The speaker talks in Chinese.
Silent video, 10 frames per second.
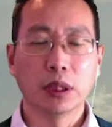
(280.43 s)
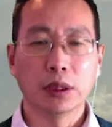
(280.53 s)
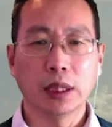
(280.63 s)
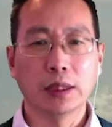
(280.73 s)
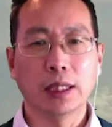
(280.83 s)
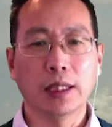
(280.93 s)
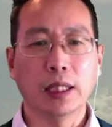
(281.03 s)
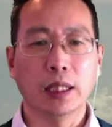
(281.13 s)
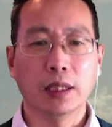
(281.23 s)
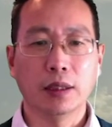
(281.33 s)
但现
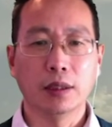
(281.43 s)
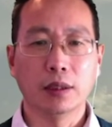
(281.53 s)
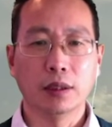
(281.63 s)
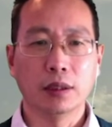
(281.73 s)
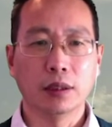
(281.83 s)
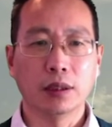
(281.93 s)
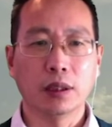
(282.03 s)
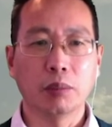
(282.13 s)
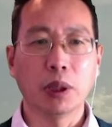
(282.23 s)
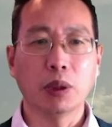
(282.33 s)
在
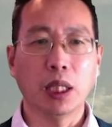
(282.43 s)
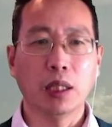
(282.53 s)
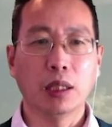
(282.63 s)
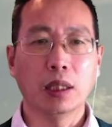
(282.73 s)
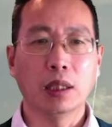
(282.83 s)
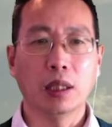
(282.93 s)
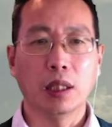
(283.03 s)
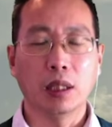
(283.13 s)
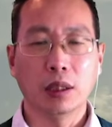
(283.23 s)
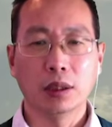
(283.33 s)
那没有了
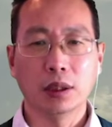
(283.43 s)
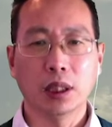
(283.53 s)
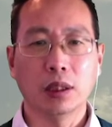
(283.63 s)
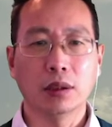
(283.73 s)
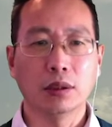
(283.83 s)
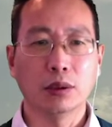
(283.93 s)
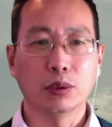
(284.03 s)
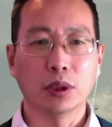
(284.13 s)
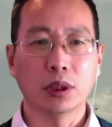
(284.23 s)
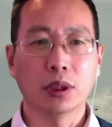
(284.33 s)
啊，这样就
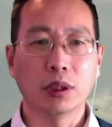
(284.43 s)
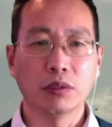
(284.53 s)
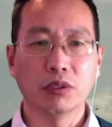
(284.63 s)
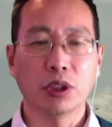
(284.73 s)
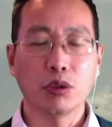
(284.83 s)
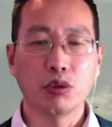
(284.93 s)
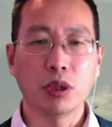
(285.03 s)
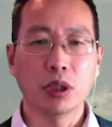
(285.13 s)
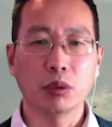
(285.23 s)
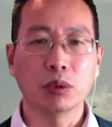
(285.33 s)
是政府的
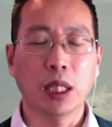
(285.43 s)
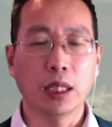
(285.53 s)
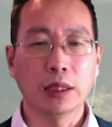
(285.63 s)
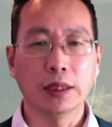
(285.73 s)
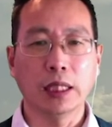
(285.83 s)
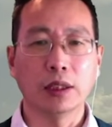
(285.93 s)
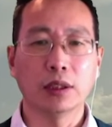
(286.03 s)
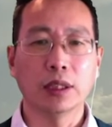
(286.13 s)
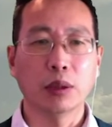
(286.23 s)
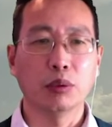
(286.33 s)
税收呢减
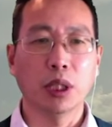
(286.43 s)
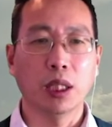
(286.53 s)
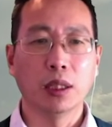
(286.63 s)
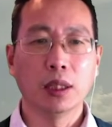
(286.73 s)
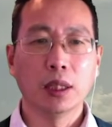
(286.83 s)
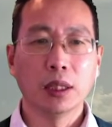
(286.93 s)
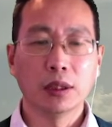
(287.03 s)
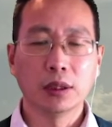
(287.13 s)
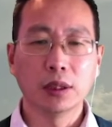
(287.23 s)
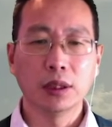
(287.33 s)
减去了，
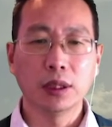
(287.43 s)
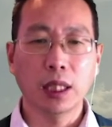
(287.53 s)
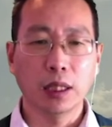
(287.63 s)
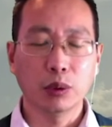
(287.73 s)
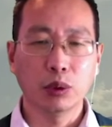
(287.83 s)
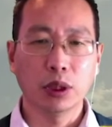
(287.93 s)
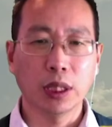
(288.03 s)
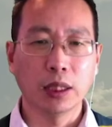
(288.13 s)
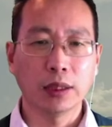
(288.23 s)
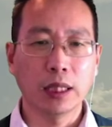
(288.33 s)
司机呢就要
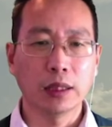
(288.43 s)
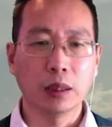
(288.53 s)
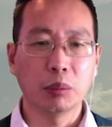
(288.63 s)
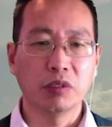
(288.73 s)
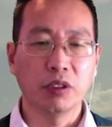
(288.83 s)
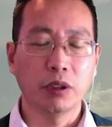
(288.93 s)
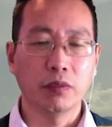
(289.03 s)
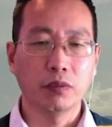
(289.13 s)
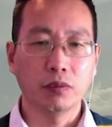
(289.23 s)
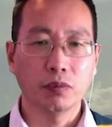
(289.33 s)
承担这部
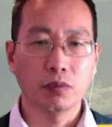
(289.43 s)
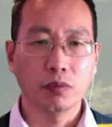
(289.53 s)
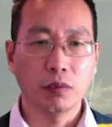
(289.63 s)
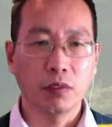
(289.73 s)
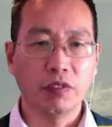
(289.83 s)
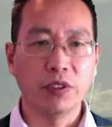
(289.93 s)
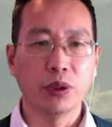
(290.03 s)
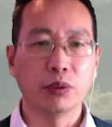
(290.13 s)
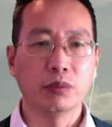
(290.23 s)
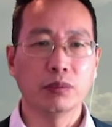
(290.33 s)
分费用，